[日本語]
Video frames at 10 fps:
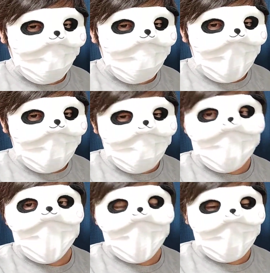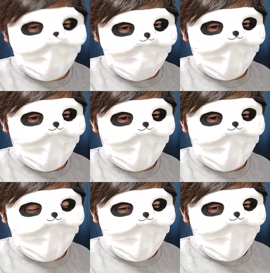同じように並んでるから、
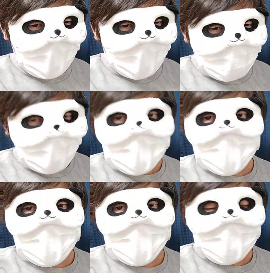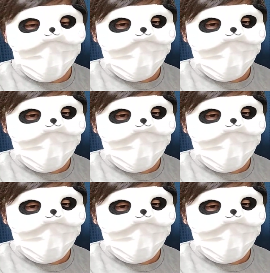あんまりね